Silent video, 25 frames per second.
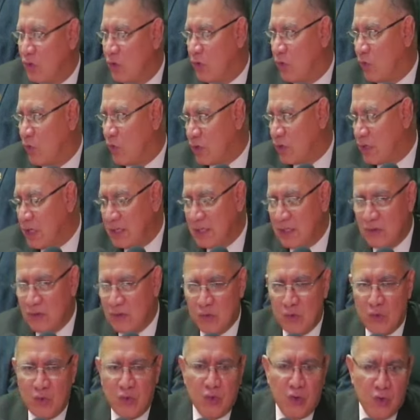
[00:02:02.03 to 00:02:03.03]
o quiénes
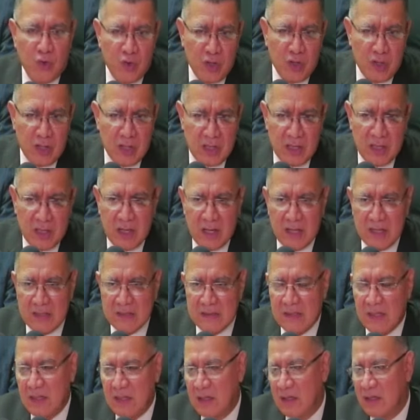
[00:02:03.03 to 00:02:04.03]
son los que
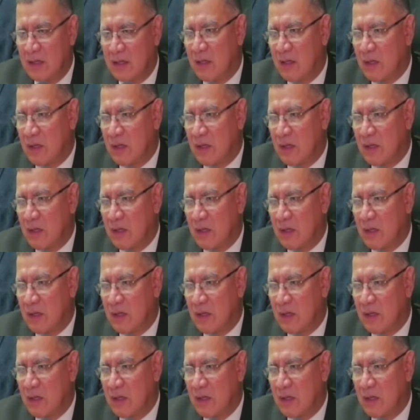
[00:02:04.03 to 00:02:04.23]
ingresan